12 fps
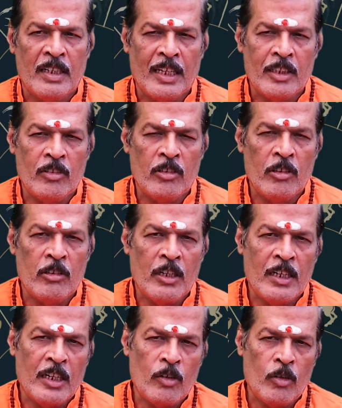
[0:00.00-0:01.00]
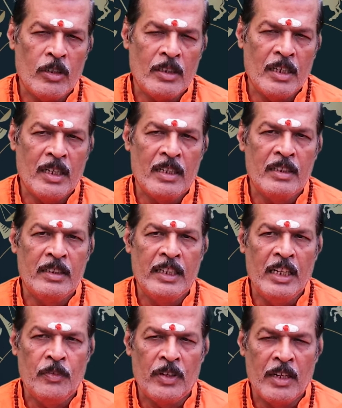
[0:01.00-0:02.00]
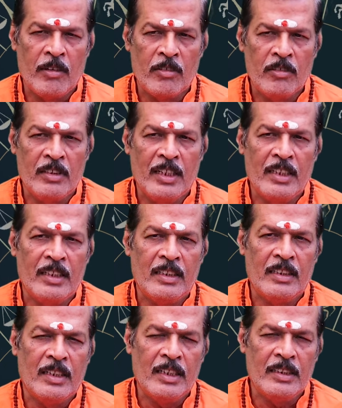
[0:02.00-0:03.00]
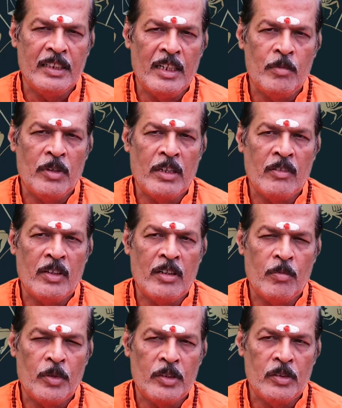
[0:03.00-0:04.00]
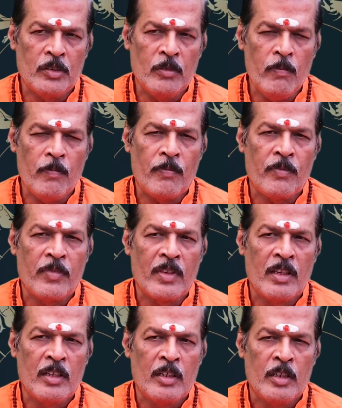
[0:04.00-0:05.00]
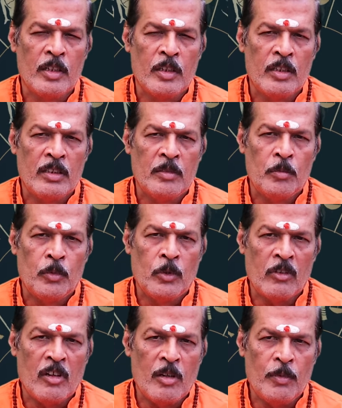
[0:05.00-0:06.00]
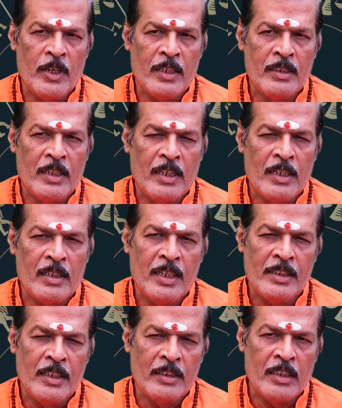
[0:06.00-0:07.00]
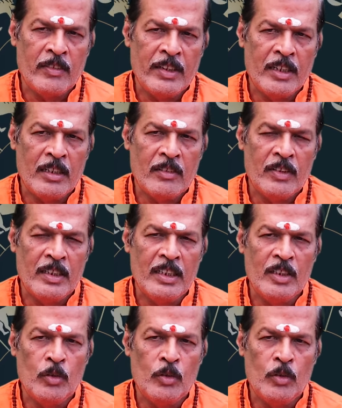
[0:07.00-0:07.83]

గతంలో కన్నా కొంత రిలీఫ్ రావడం జరిగింది అంటే శని భగవానుడు ప్రస్తుతం పూర్వభాద్ర నక్షత్రమైనటువంటి